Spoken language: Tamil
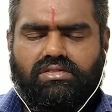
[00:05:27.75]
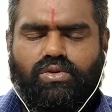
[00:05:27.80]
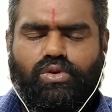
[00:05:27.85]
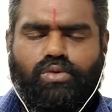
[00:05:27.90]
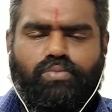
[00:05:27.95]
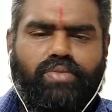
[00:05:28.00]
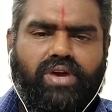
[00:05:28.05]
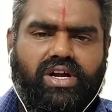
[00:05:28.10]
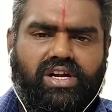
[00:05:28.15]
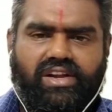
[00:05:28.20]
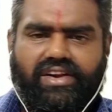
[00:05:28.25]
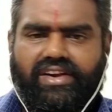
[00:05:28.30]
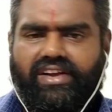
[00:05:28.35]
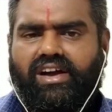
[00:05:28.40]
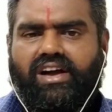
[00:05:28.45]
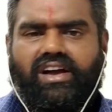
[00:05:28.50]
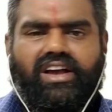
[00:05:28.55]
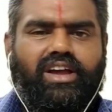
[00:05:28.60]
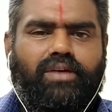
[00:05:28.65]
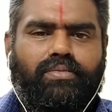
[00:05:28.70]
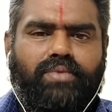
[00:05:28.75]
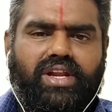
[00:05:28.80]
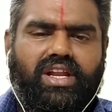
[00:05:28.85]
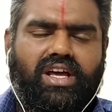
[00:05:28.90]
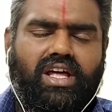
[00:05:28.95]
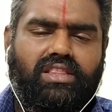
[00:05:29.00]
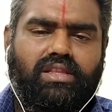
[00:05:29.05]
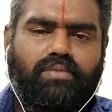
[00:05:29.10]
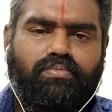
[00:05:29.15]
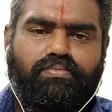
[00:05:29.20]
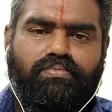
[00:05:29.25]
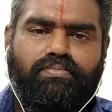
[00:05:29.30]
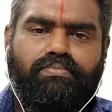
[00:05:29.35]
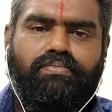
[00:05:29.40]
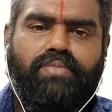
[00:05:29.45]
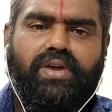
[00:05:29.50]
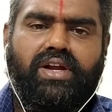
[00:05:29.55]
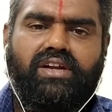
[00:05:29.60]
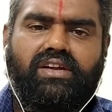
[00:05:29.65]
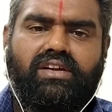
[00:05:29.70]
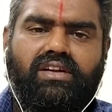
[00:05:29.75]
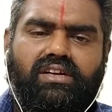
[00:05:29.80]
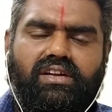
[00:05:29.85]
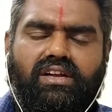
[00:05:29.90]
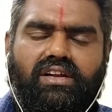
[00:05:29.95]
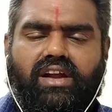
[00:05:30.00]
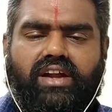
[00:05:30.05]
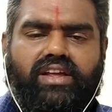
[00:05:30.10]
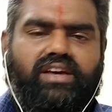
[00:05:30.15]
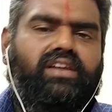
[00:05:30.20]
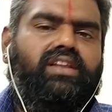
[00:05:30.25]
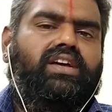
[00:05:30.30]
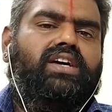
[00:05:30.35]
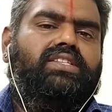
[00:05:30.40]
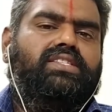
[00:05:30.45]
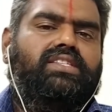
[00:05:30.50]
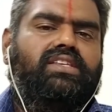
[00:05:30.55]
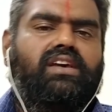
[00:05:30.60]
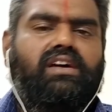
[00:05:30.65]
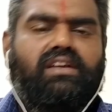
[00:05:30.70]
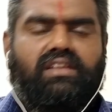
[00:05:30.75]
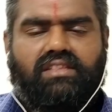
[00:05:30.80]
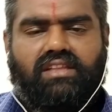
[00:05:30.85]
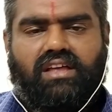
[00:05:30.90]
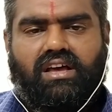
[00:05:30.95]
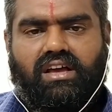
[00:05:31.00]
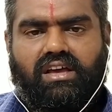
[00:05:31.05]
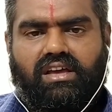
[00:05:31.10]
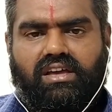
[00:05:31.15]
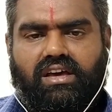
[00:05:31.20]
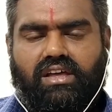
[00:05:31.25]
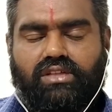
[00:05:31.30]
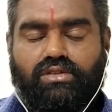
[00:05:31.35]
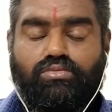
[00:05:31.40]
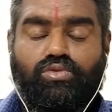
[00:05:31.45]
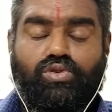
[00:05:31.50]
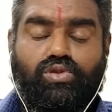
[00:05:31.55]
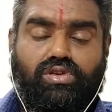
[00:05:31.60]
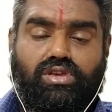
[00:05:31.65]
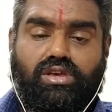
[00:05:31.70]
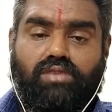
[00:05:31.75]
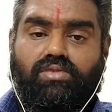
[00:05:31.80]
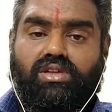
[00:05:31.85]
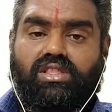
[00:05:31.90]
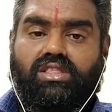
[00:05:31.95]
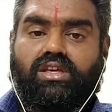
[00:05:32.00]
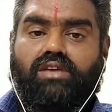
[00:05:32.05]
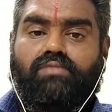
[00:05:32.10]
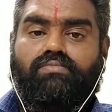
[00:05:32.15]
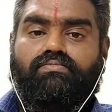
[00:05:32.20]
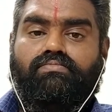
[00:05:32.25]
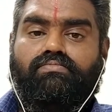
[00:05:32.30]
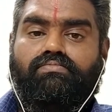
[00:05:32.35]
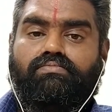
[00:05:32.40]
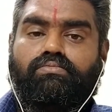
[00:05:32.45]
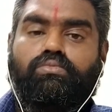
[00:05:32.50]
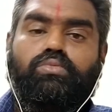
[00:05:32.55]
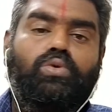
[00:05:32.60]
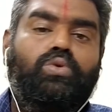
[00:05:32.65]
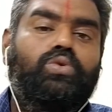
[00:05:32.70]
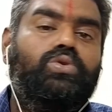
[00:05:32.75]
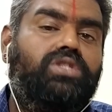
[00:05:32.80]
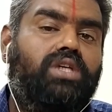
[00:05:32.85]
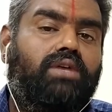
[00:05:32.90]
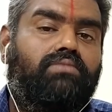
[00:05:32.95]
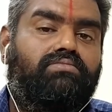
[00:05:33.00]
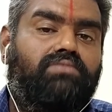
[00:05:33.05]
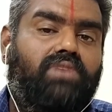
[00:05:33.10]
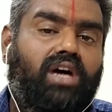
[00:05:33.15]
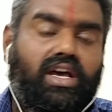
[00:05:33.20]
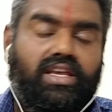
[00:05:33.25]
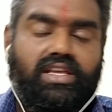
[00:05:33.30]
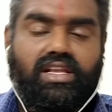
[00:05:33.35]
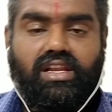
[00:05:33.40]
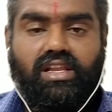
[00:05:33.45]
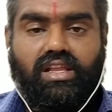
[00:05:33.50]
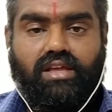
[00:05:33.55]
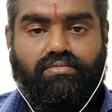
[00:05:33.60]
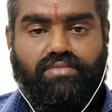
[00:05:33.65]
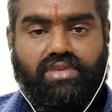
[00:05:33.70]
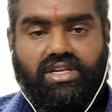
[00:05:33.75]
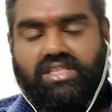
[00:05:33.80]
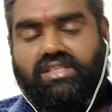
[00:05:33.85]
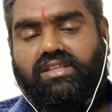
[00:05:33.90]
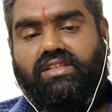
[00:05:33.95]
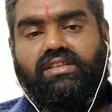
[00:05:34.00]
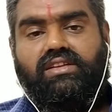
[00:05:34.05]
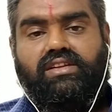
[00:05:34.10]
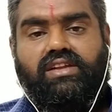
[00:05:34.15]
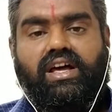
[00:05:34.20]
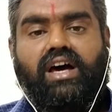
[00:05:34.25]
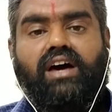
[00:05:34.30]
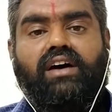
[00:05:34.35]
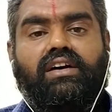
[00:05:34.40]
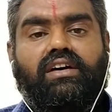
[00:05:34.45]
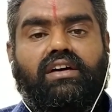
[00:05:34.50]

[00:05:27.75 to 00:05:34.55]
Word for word: ஒரு பெண் இருக்காங்க அப்படின்னா அந்த பெண் கடகராசியாக இருந்தாங்க அது முக்கியமாக அந்த பூசம் ஆயில் இருந்ததுன்னா